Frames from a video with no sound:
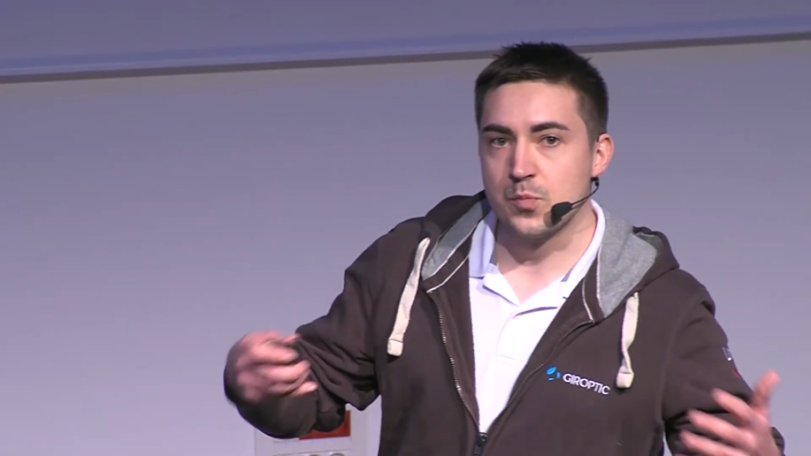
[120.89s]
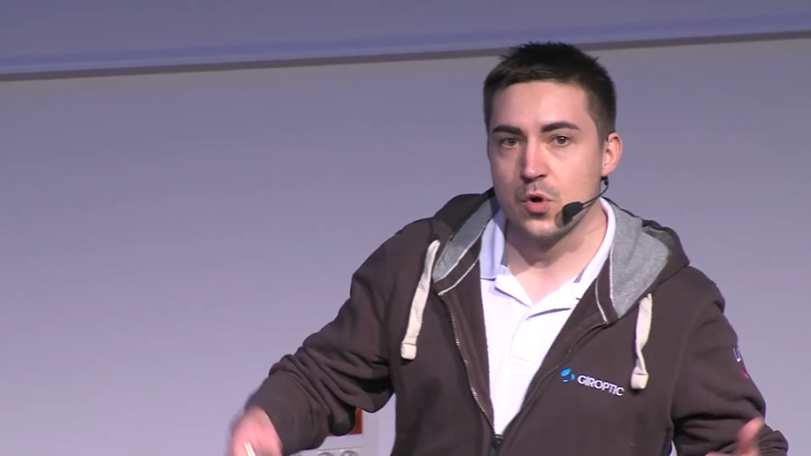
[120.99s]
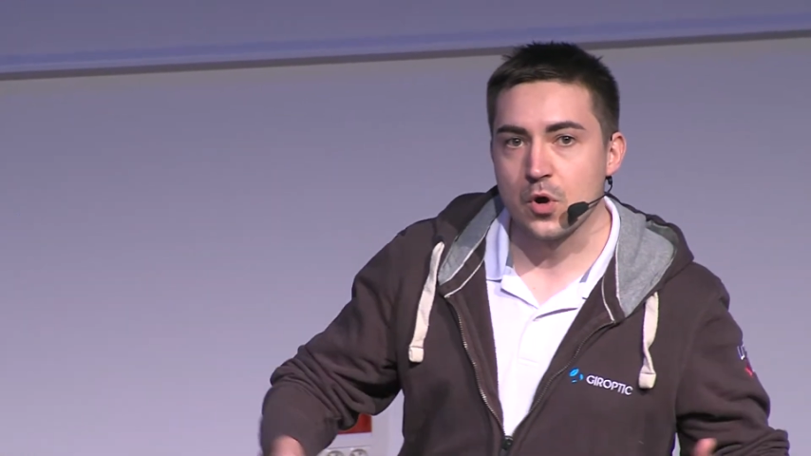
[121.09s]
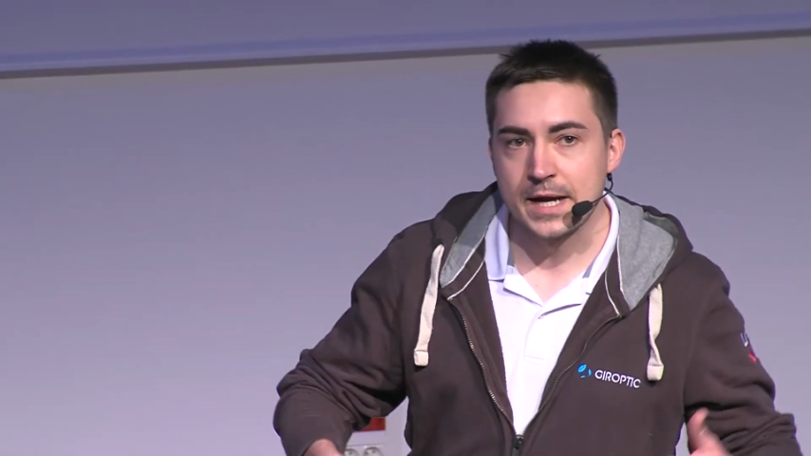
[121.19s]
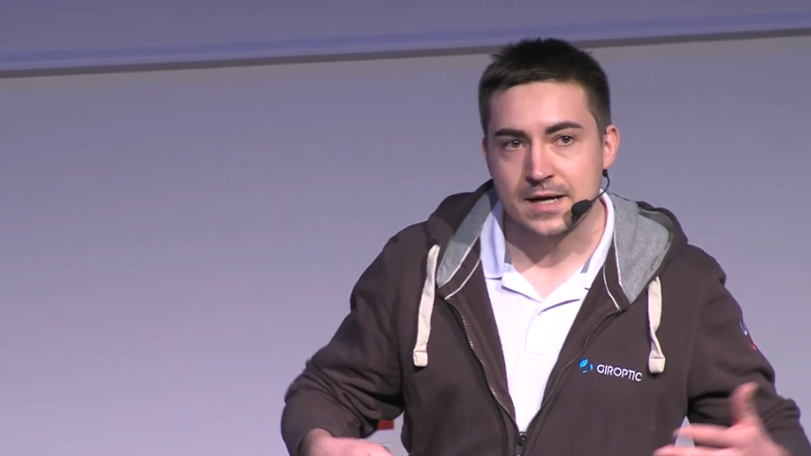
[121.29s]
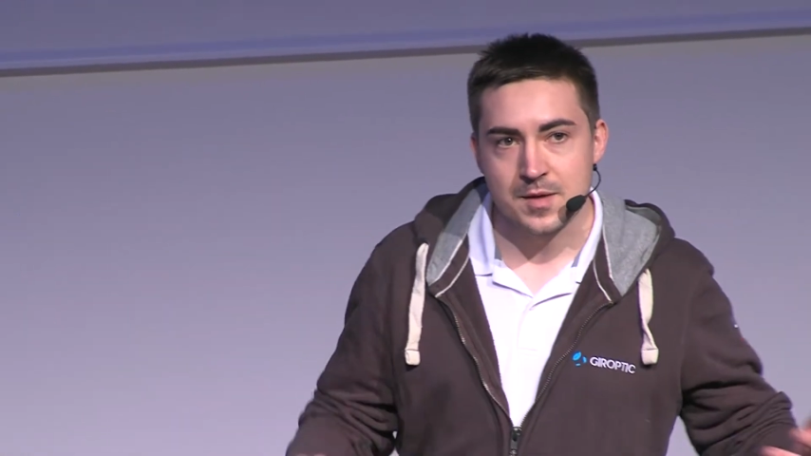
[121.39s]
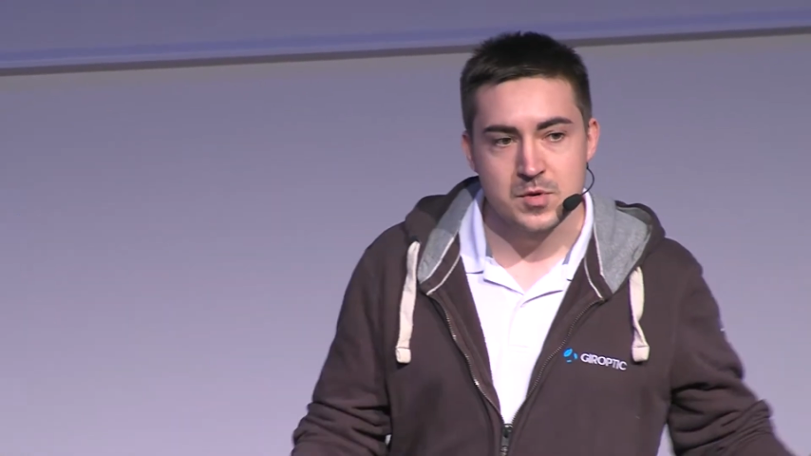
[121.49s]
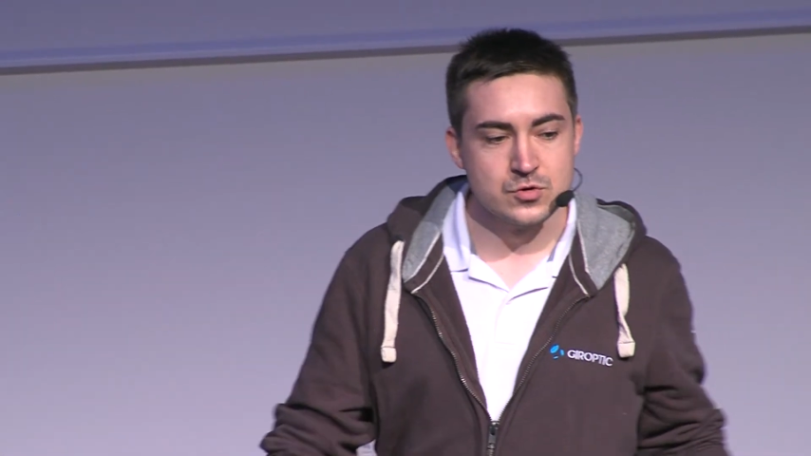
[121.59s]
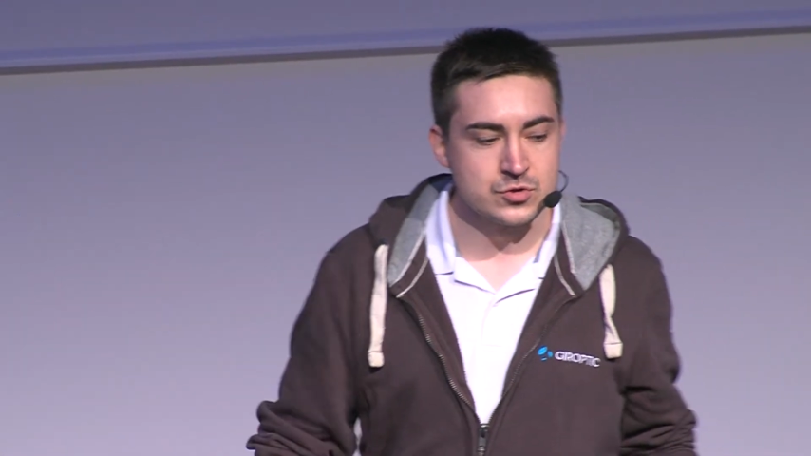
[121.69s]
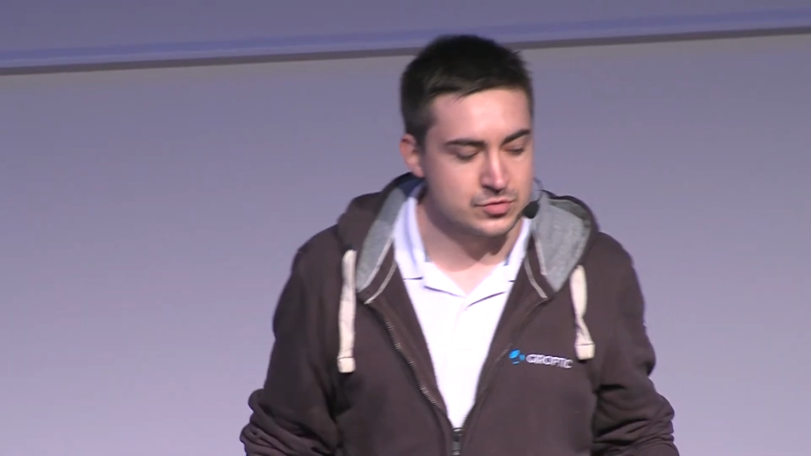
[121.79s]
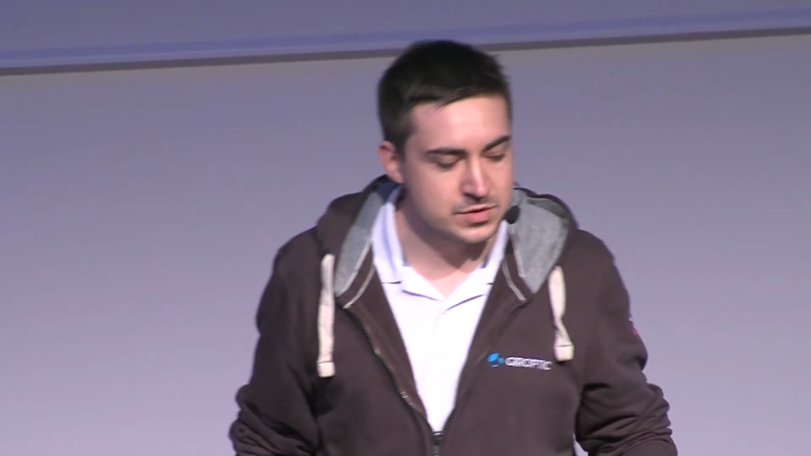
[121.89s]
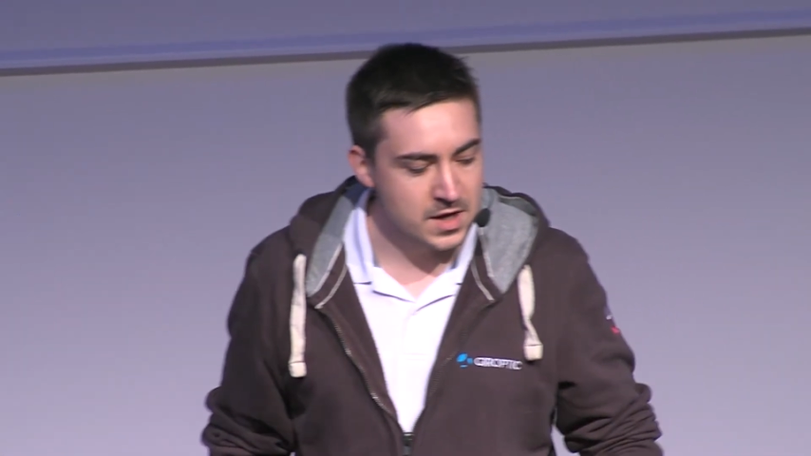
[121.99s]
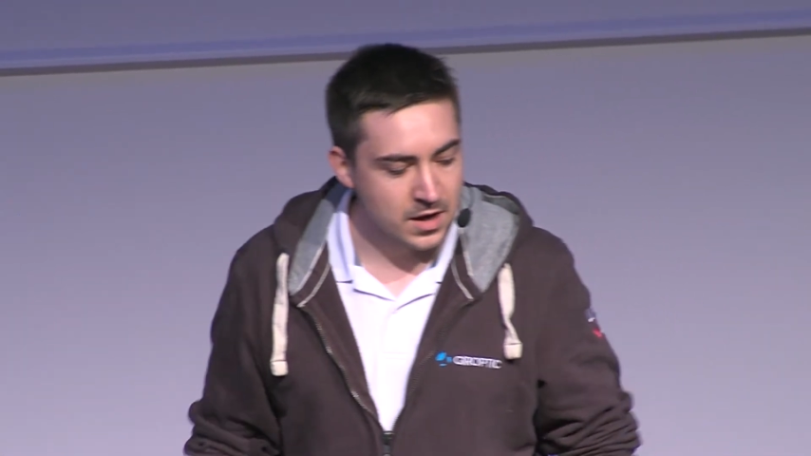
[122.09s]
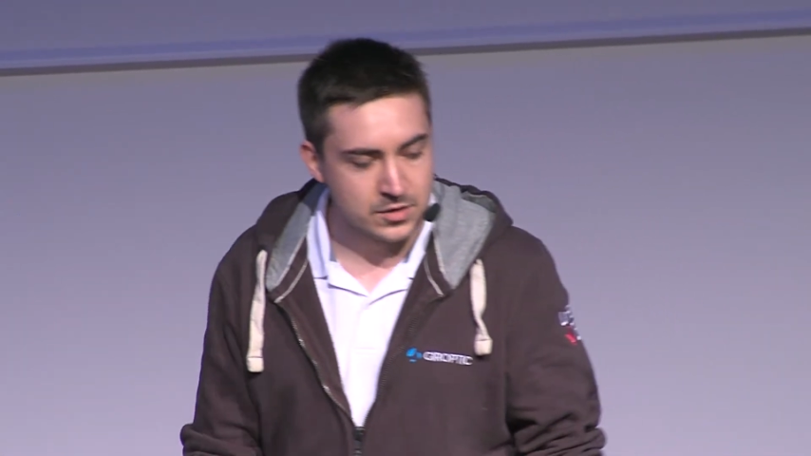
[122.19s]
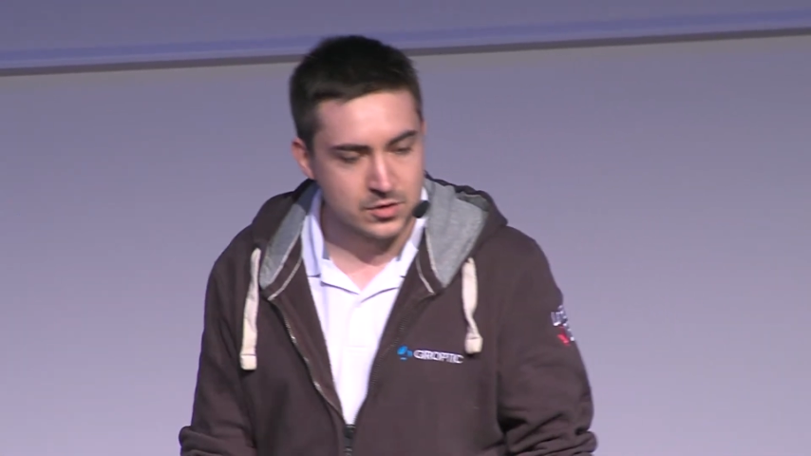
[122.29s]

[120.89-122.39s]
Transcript: peut réclamer aujourd'hui d'un